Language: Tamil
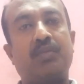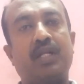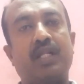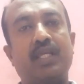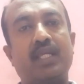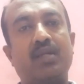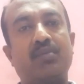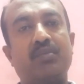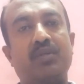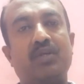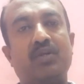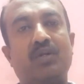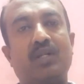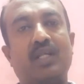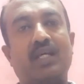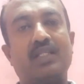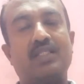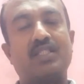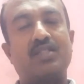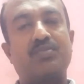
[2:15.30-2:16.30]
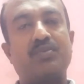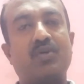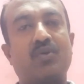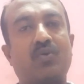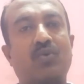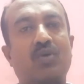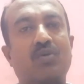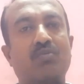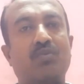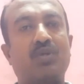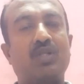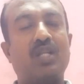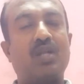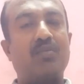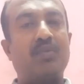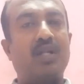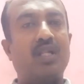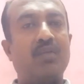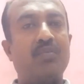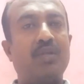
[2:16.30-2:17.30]
நம்ம டிஏபியோ இல்லை எஸ்எஸ்பியோ கொடுக்கும்போது
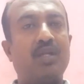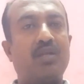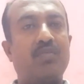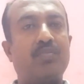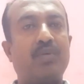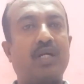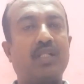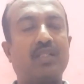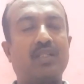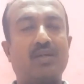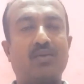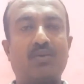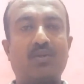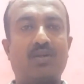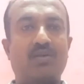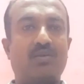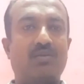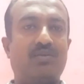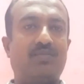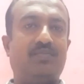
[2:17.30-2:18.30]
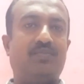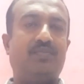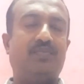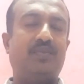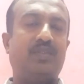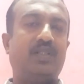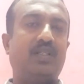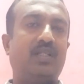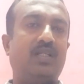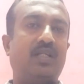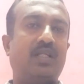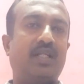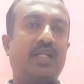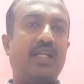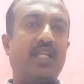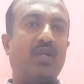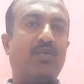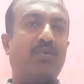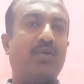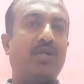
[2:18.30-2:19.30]
நம்ம லிமிட் பார்த்து தான் கொடுக்கணும்
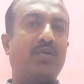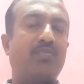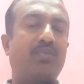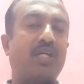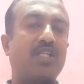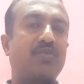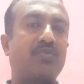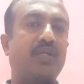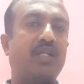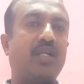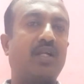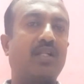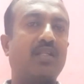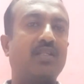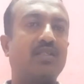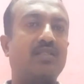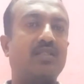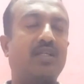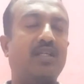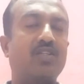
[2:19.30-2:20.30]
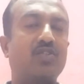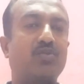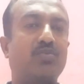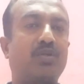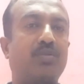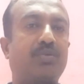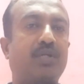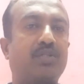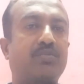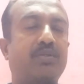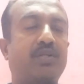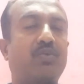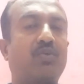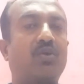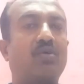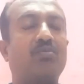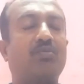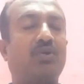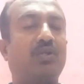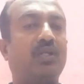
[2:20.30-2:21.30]
டயமோனியம் பாஸ்பேட் அல்லது சிங்கிள் சூப்பர் பாஸ்பேட்
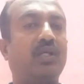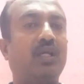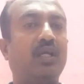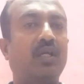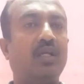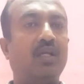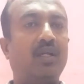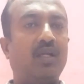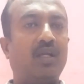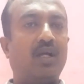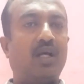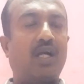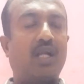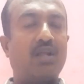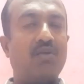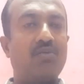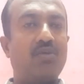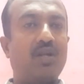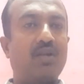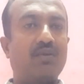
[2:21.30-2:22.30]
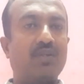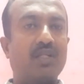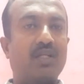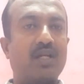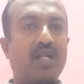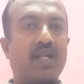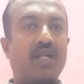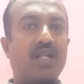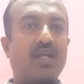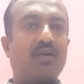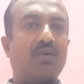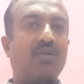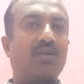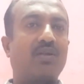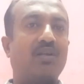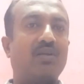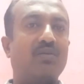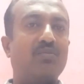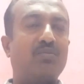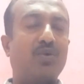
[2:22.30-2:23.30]
கொடுக்கும்போது அளவுகள் வந்து கரெக்டாக
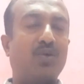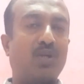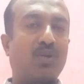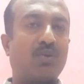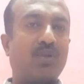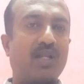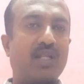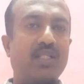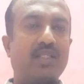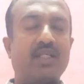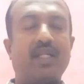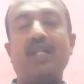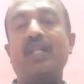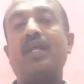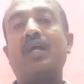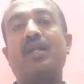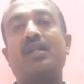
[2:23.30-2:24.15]
கொடுக்கணும் போட்ட உடனே தண்ணி